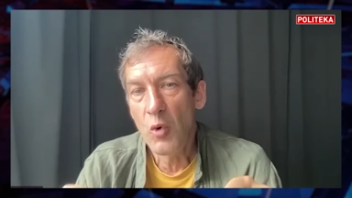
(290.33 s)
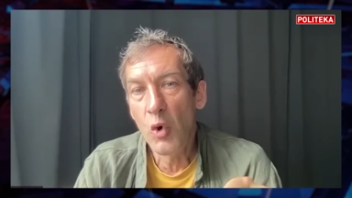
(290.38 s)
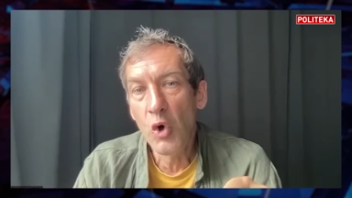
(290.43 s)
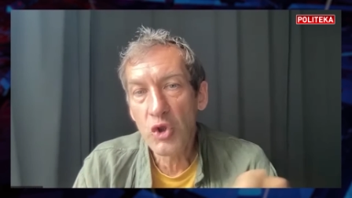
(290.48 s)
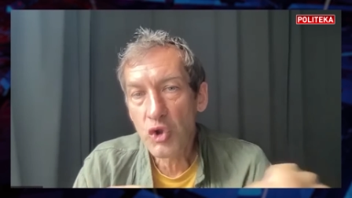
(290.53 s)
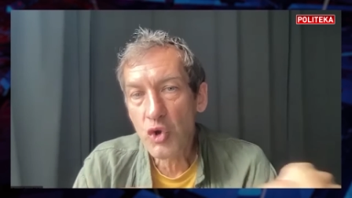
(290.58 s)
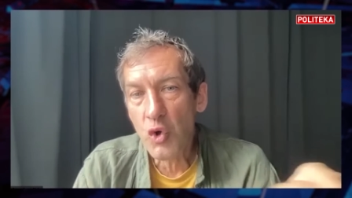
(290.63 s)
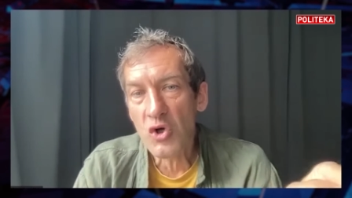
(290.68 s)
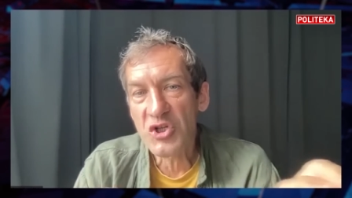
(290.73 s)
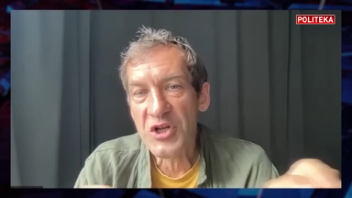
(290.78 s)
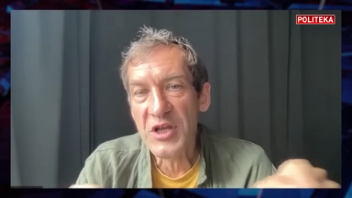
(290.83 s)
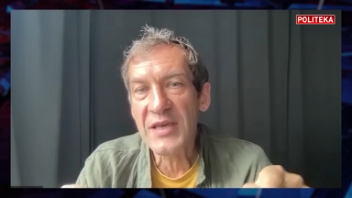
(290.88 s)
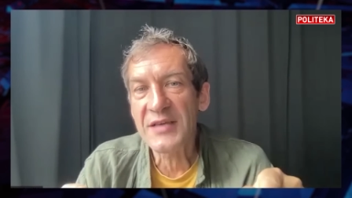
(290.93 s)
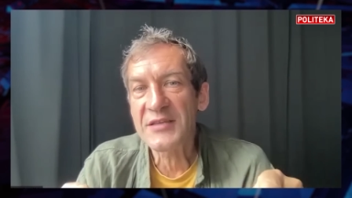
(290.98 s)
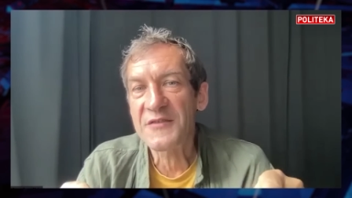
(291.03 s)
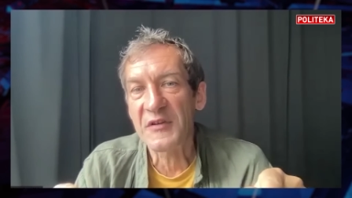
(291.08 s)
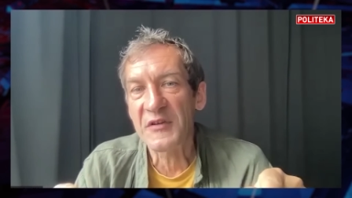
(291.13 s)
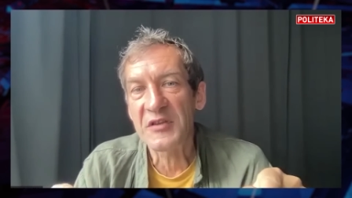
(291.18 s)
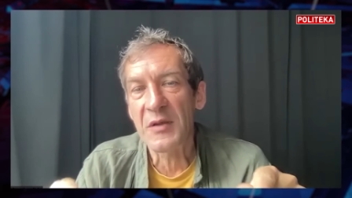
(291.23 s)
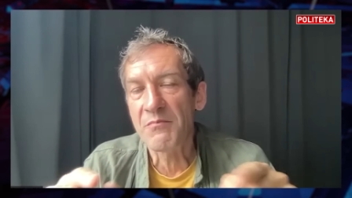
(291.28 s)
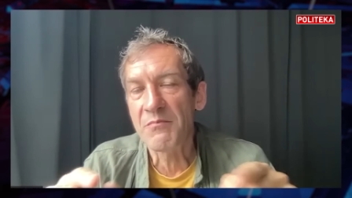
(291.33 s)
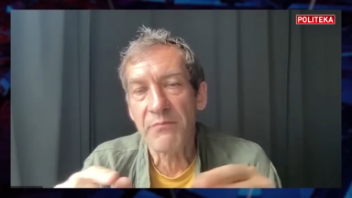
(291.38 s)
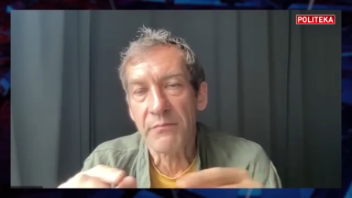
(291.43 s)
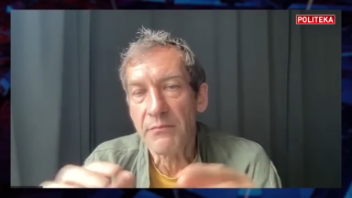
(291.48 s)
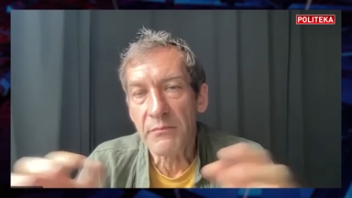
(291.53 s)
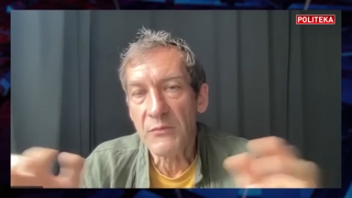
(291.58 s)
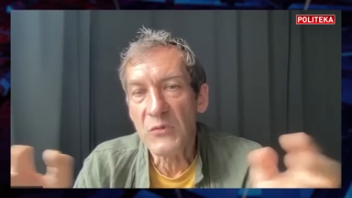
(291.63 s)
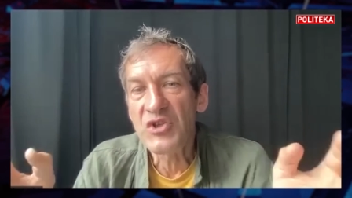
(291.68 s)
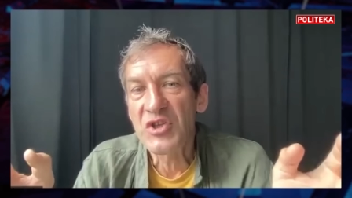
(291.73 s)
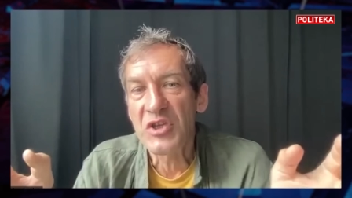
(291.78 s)
Он тоже есть в
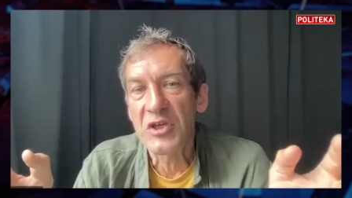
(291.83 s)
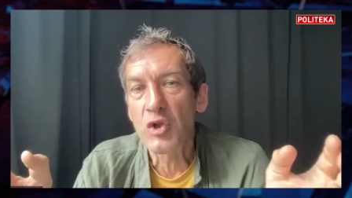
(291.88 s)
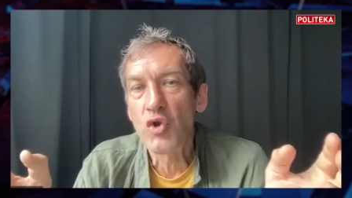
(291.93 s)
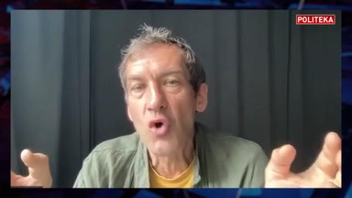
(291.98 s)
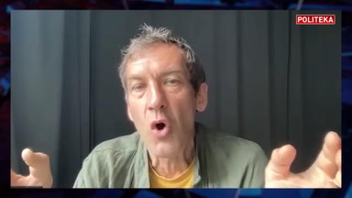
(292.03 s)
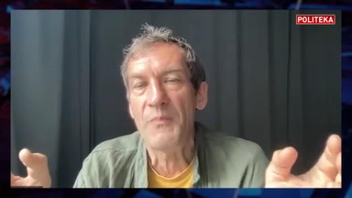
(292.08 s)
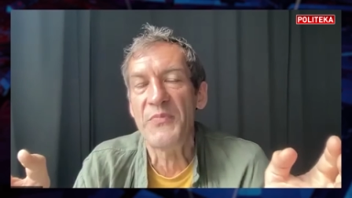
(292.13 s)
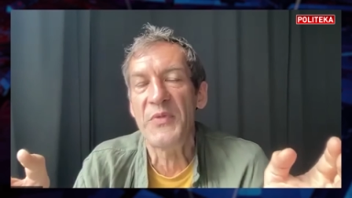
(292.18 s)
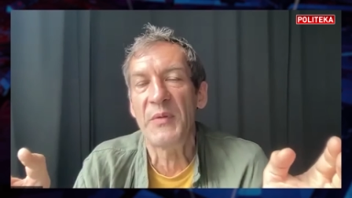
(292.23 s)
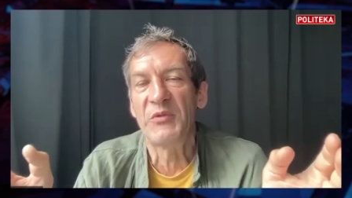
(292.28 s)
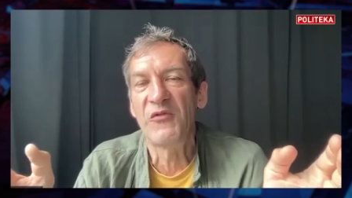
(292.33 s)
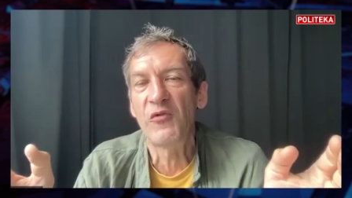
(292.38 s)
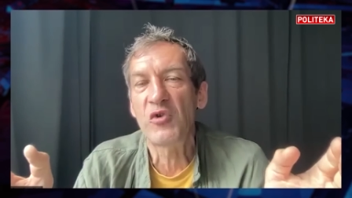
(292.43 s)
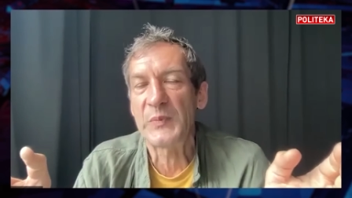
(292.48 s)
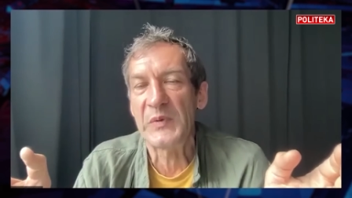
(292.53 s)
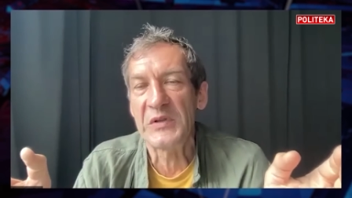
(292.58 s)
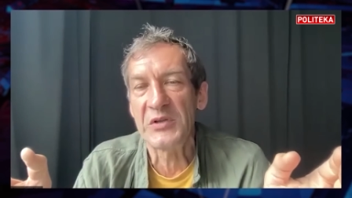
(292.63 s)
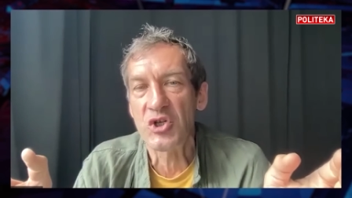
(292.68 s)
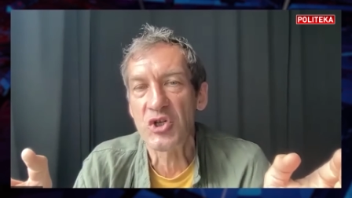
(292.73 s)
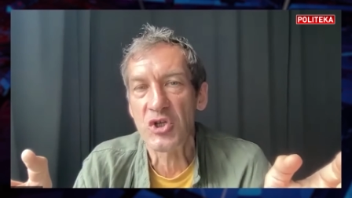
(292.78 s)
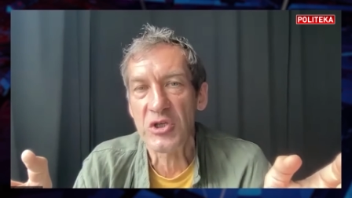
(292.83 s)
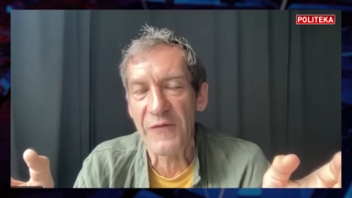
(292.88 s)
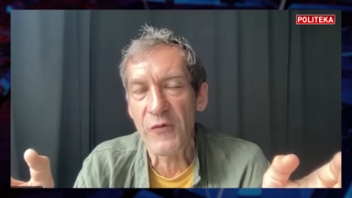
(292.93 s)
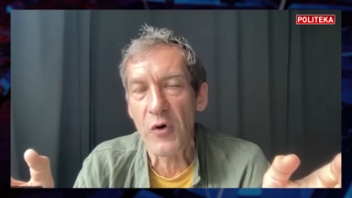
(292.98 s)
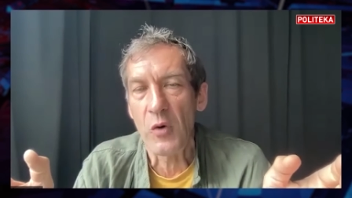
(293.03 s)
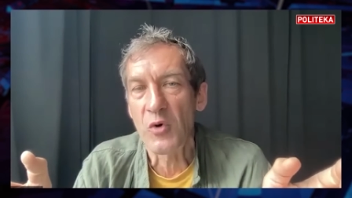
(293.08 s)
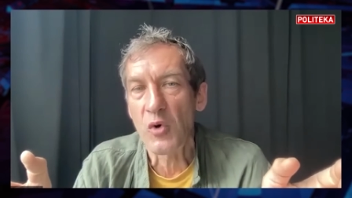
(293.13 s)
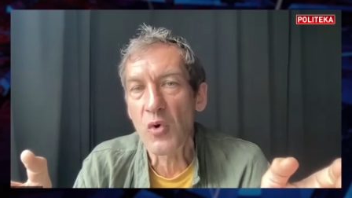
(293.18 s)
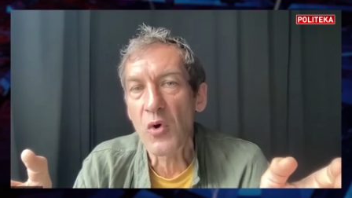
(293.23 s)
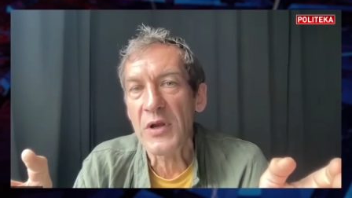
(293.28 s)
этом несъедобном двух с
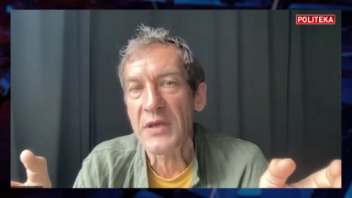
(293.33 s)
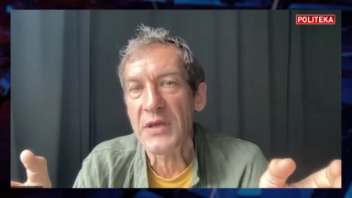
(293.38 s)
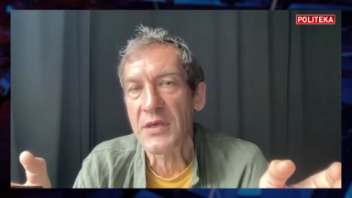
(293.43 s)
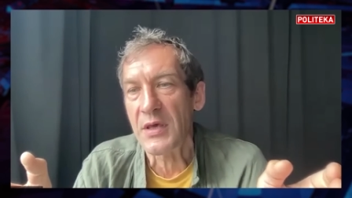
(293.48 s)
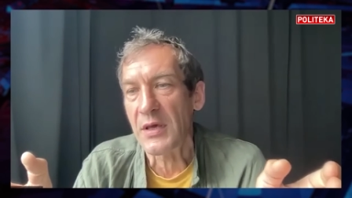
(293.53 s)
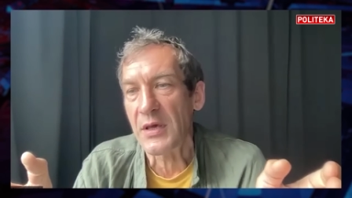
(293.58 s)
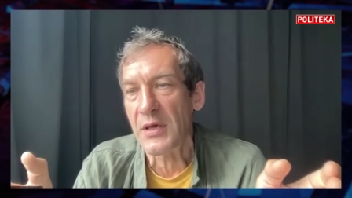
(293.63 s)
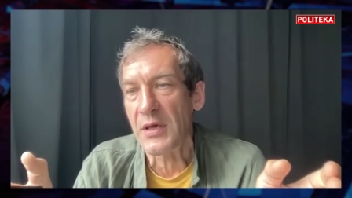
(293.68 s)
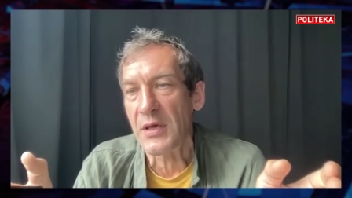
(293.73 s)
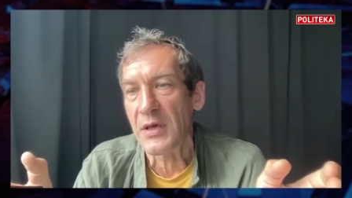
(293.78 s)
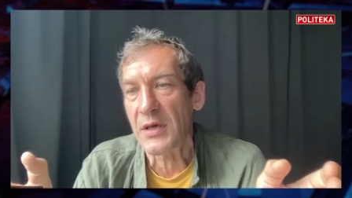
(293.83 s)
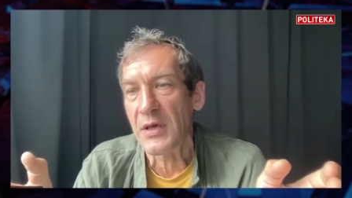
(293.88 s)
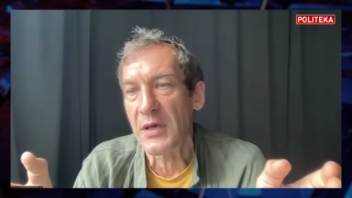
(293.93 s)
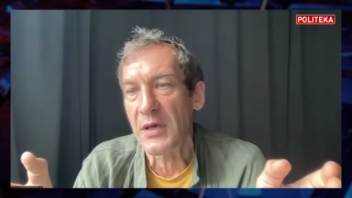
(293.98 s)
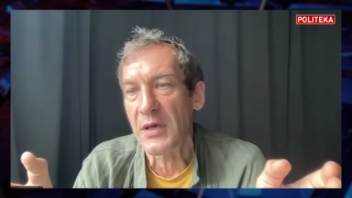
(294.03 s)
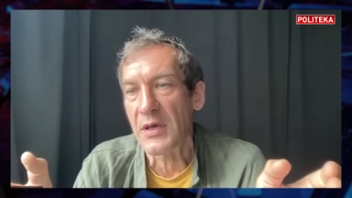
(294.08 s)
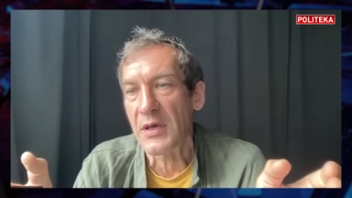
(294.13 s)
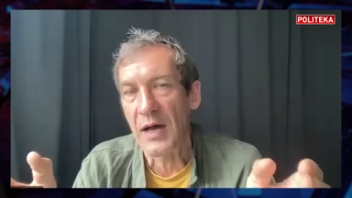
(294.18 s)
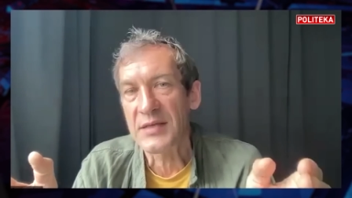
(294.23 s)
часовом ролике э,